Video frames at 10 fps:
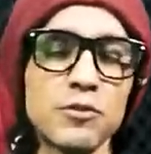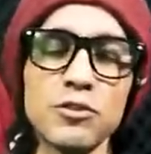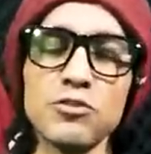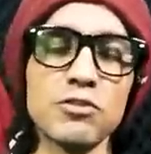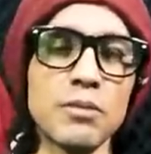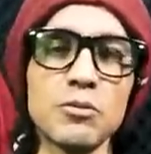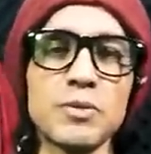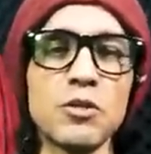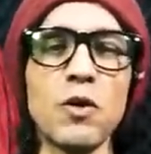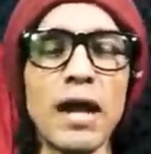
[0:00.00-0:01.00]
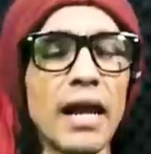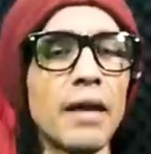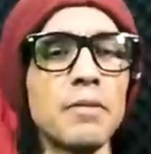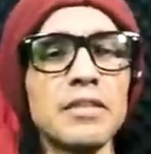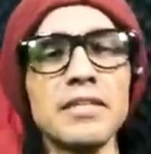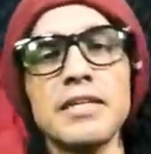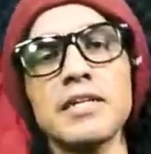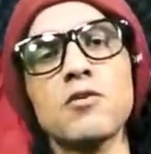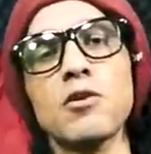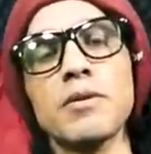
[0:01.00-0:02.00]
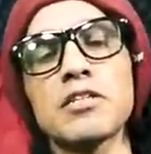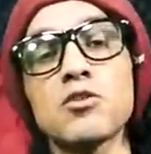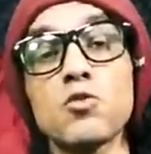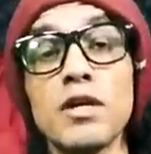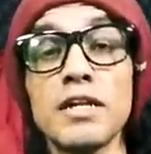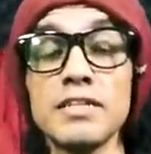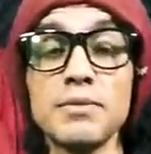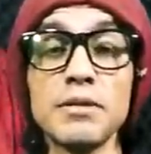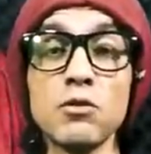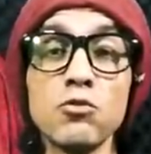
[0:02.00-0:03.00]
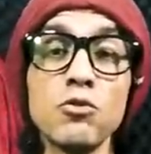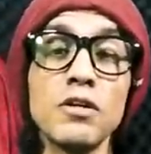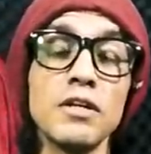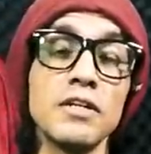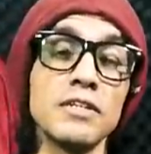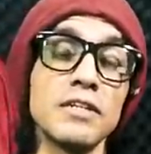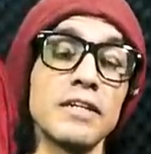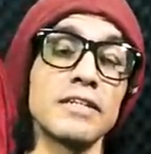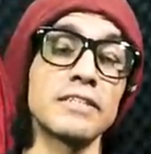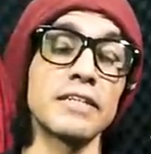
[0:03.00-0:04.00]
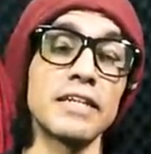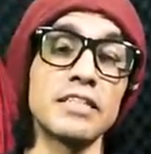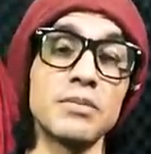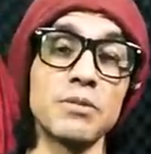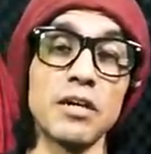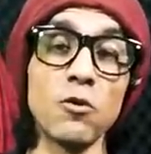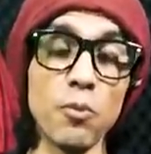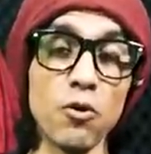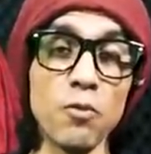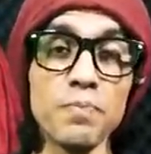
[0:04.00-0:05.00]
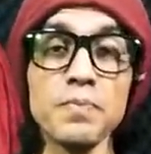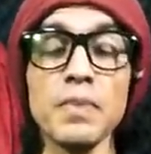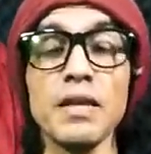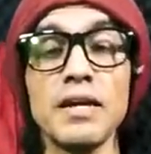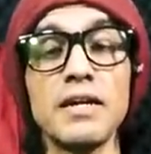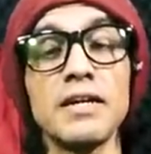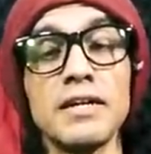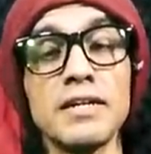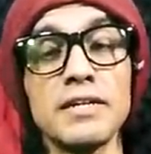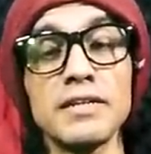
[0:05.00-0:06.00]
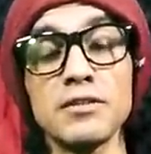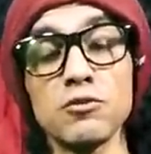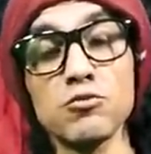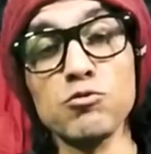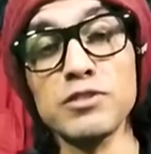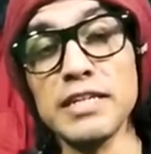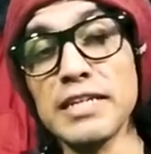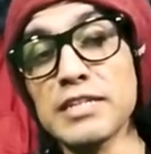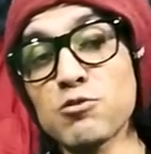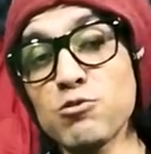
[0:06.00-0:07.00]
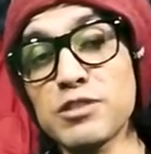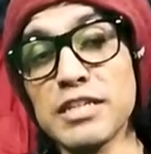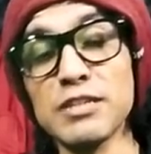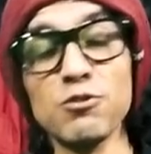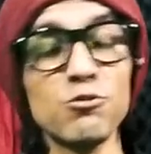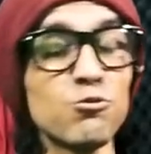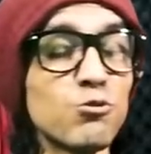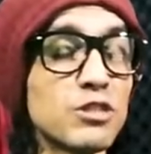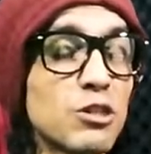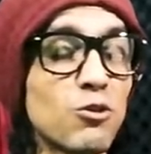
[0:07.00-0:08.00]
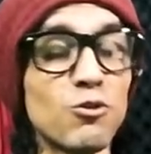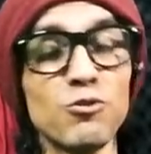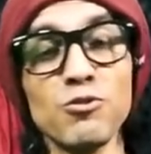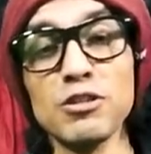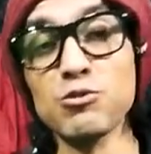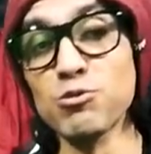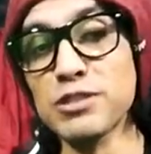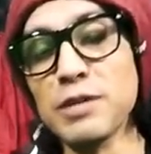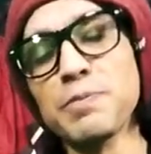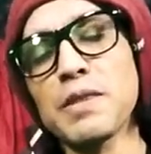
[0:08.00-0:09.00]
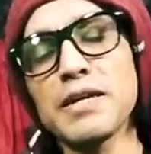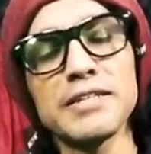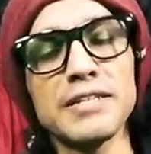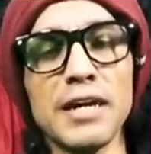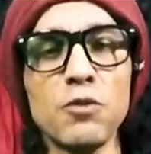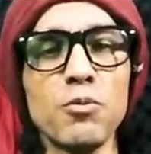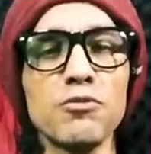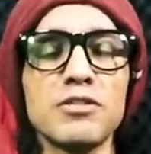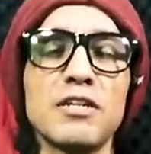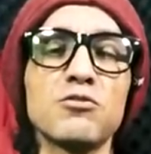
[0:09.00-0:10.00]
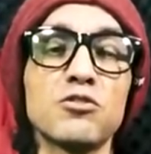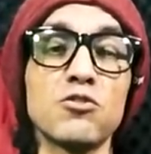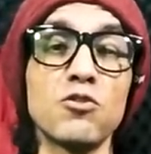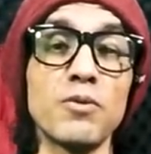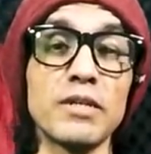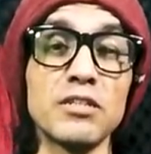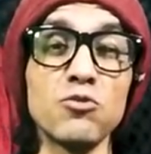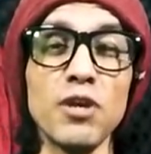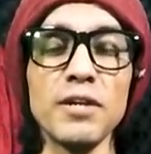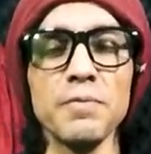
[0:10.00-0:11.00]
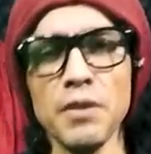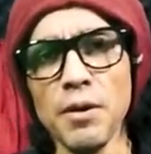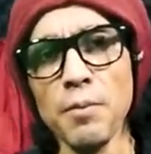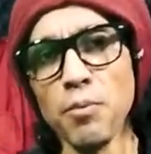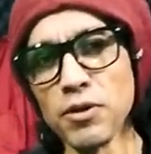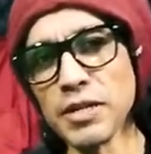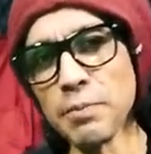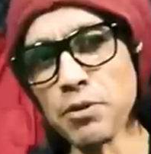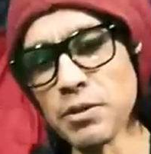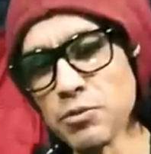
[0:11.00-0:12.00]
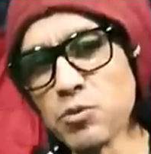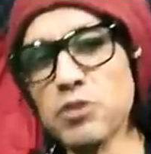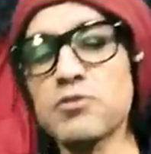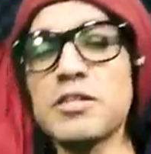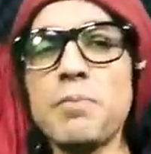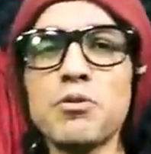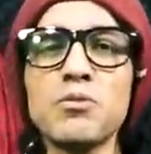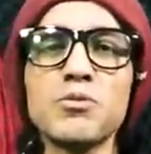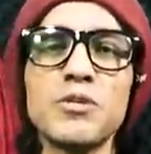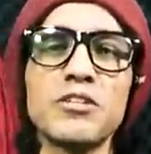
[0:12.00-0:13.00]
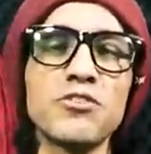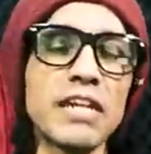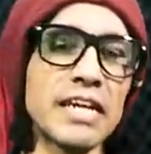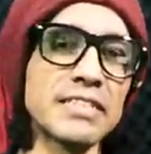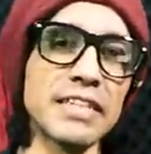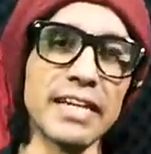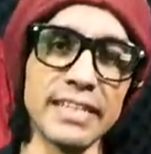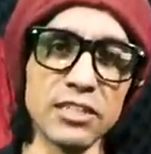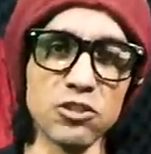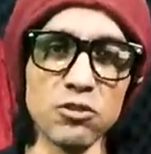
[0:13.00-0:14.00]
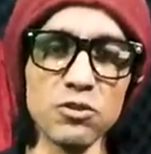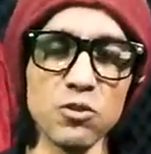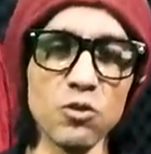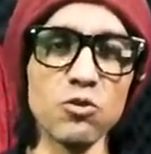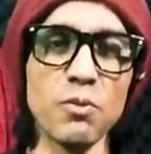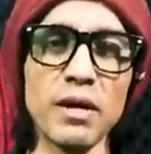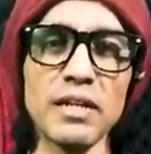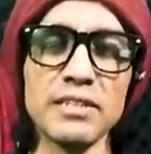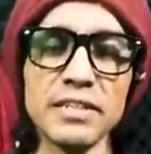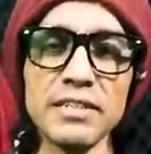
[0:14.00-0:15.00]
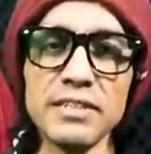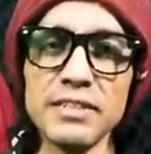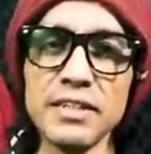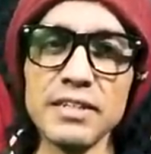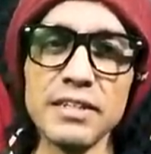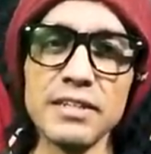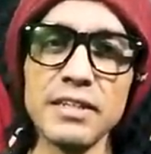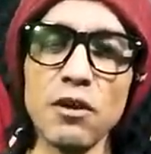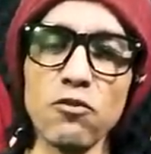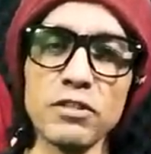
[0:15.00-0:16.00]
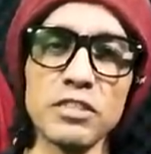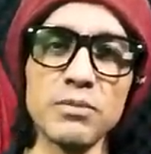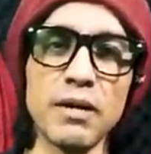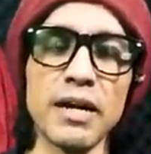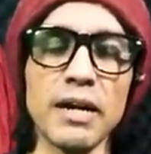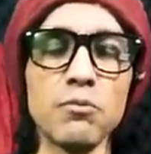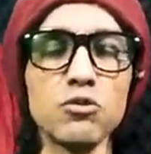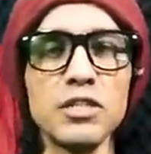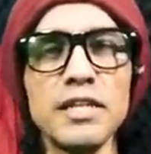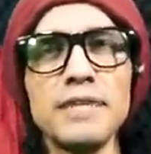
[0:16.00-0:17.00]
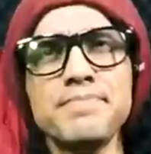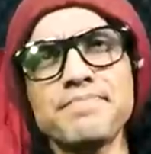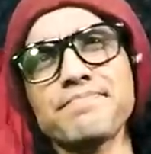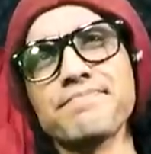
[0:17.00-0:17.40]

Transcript: con eso estamos viendo claramente que el coreback titular en la semana 1 eh, seguirá Jimmy Garoppolo. Eh, nos guste, les guste, no nos guste o, no les guste, Garoppolo será nuestro coreback titular. ¿Por qué? Porque pues bueno, ya pudimos ver a Trey Lance en acción, ¿no? Tomar las riendas de, la ofensiva gambusina.